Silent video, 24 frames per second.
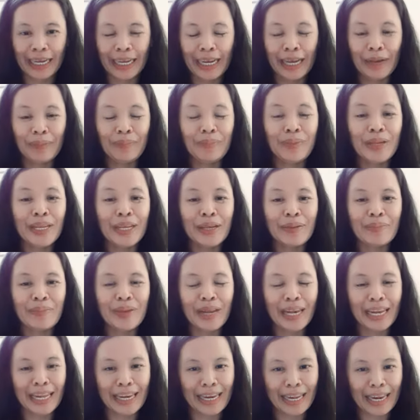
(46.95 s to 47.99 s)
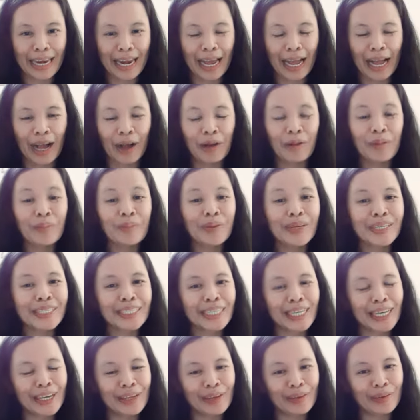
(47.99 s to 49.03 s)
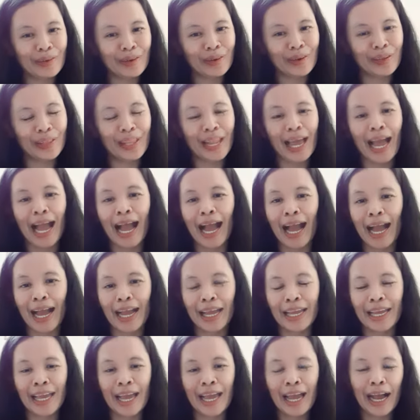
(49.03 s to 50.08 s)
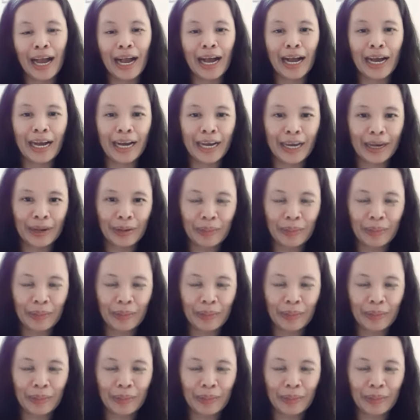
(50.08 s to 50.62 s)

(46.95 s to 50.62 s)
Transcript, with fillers: binibili nila upang sa ganoon ay uh,